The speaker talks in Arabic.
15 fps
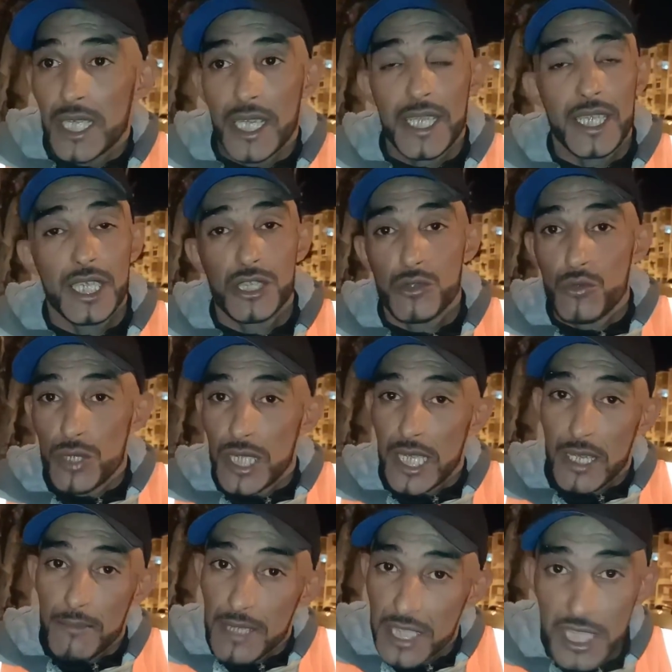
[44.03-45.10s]
يريح
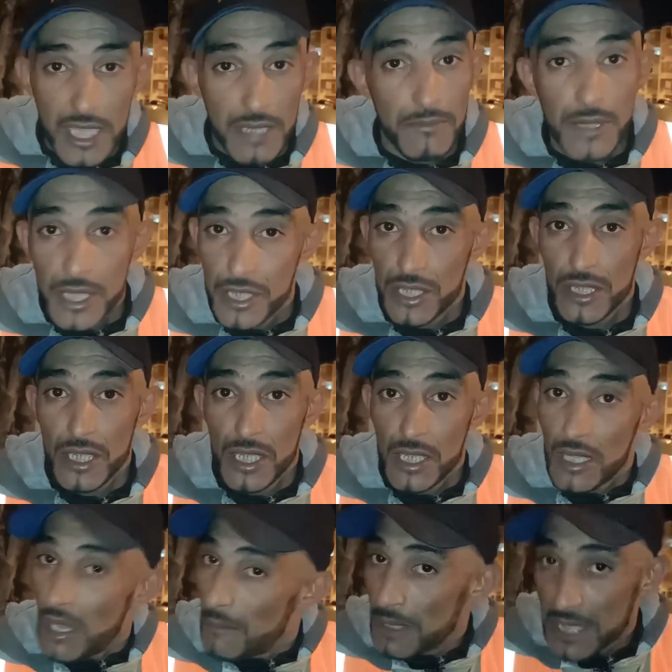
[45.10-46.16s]
شويه راه ما تيكميش
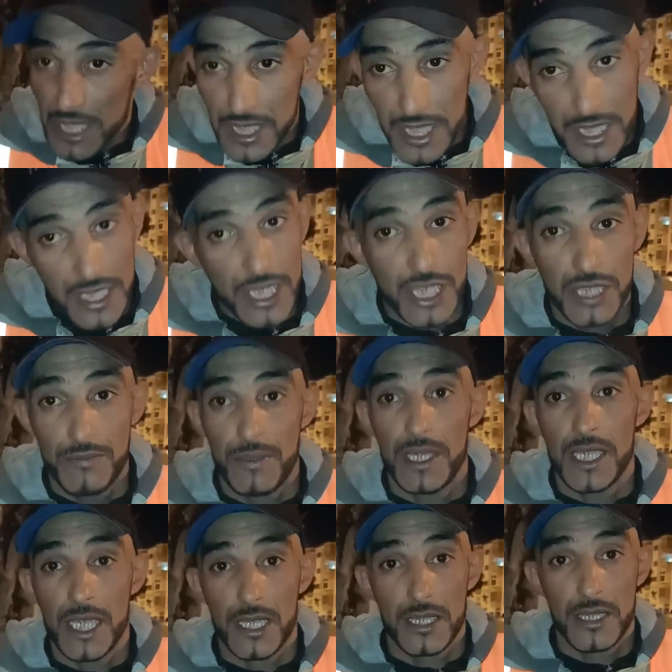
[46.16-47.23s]
راه ما تيدير حتى شي
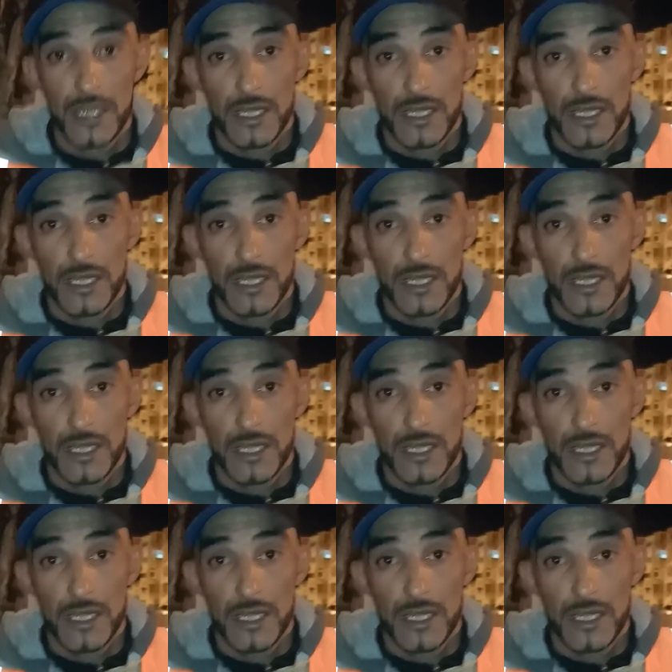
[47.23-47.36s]
بليه